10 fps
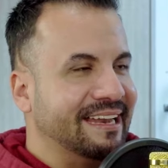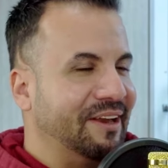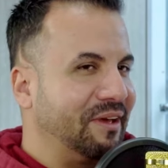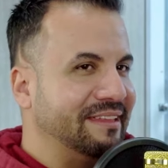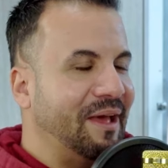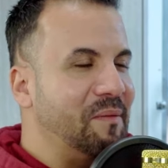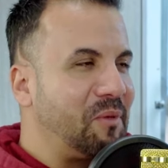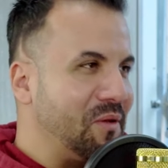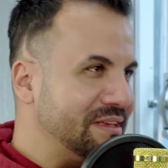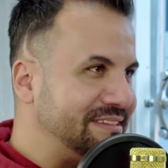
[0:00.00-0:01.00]
Claro, que está
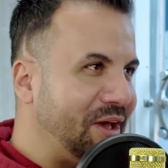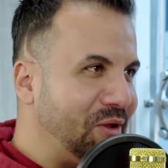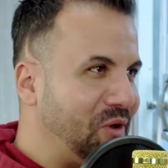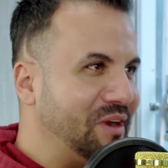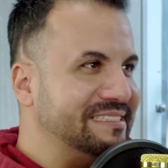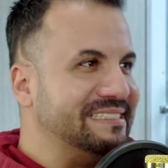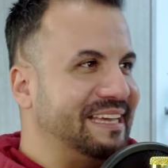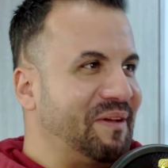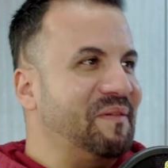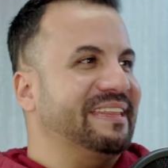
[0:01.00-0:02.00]
improvisado y no
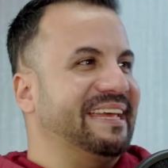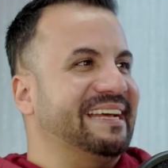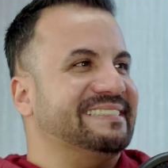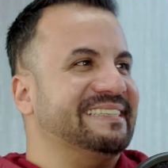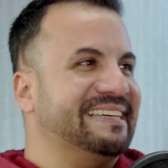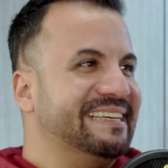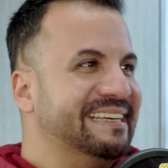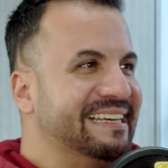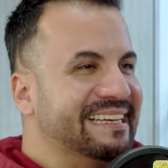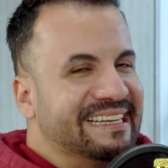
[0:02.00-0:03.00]
necesariamente. Y no es
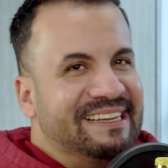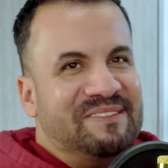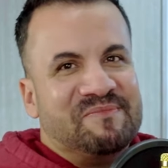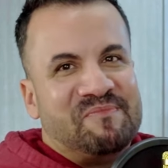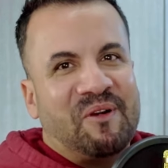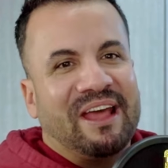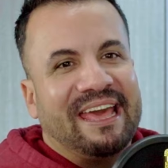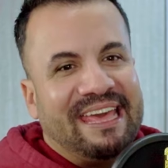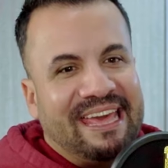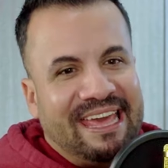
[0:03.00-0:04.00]
necesariamente es improvisado. Por
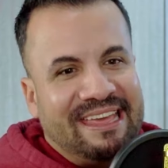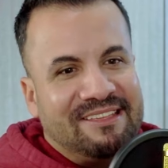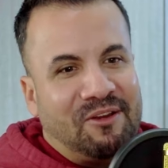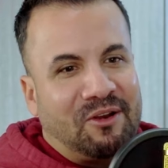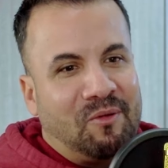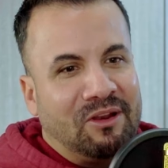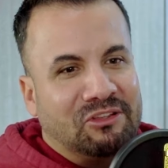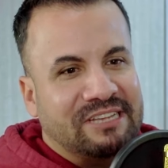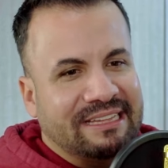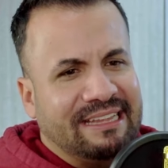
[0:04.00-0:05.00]
ahí yo recuerdo
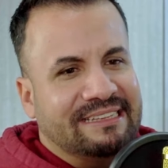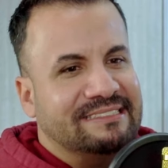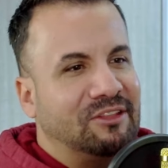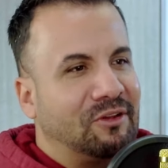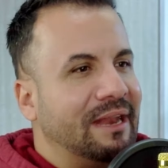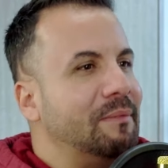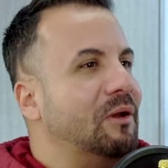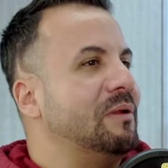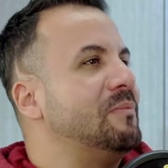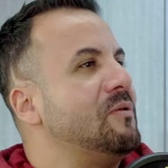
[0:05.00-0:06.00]
Chaten diciendo que la
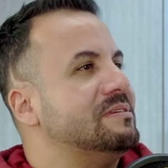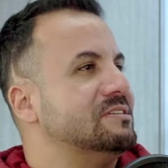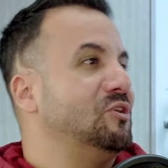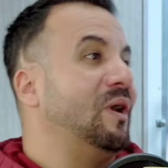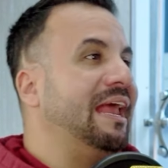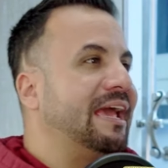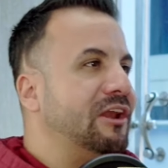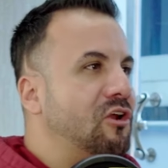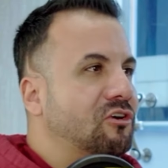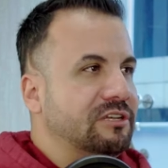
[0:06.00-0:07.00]
mejor improvisación es la que
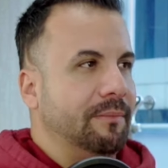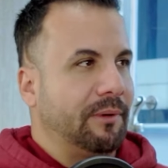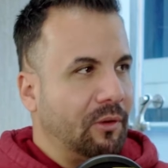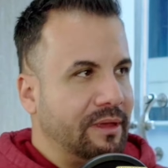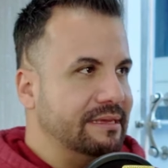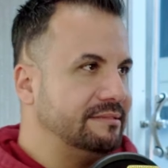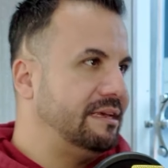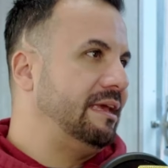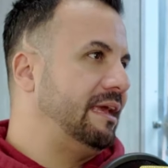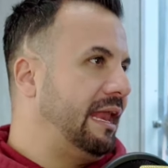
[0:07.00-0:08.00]
no se
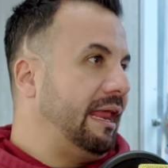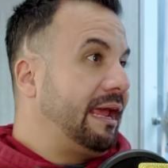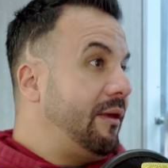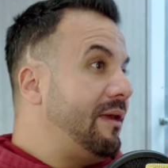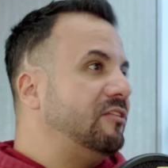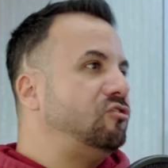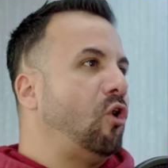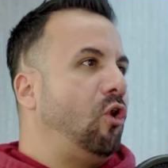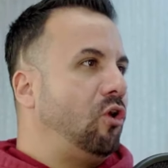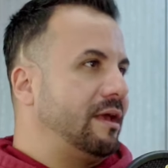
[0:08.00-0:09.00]
improvisa y que él escribía
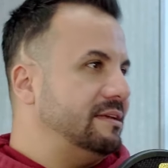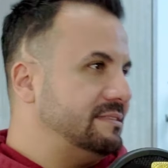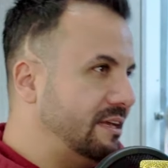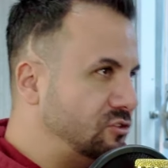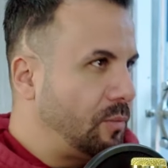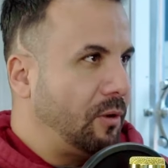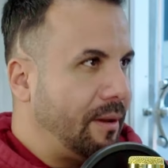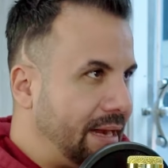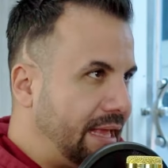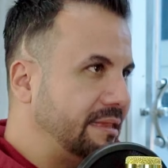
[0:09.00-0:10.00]
todo lo que decía en sus
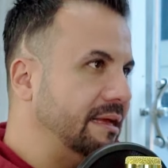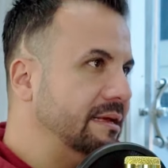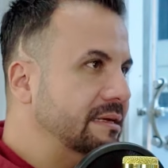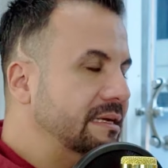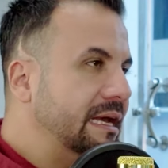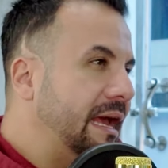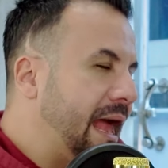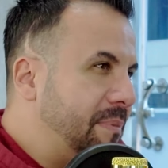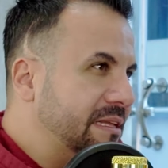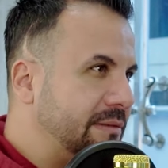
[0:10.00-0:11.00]
programas. Y la gente
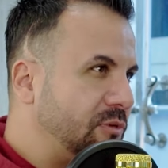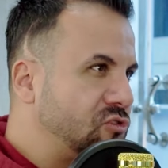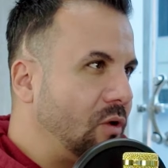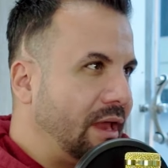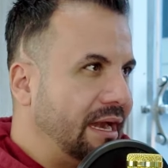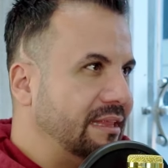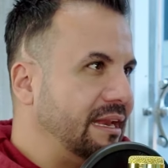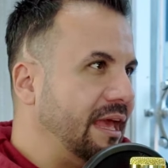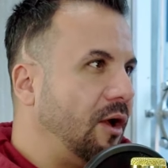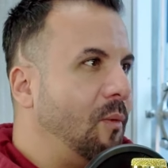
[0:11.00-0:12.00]
al principio de su carrera
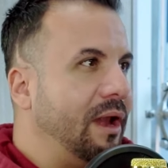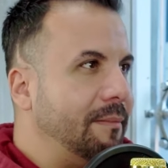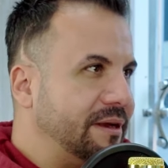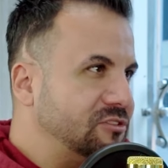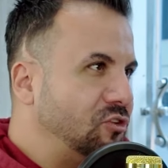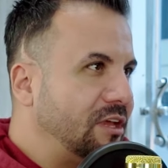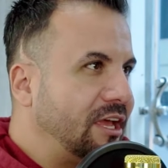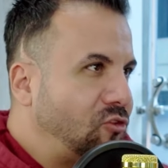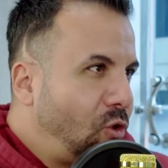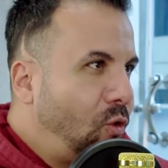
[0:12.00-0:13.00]
tenía como la impresión de que
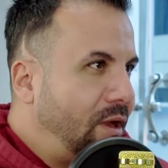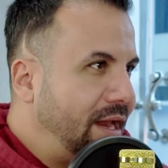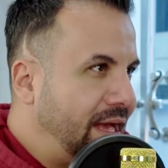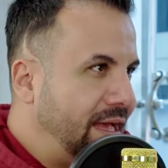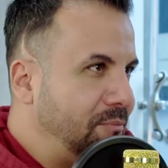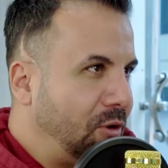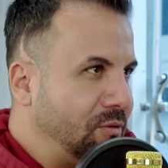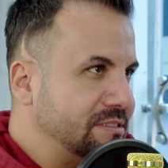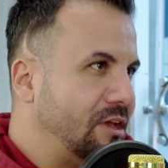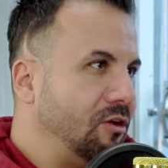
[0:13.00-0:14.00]
todo era
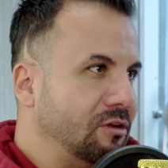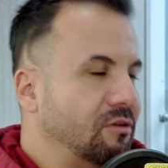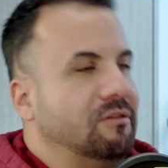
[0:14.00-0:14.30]
improvisado y no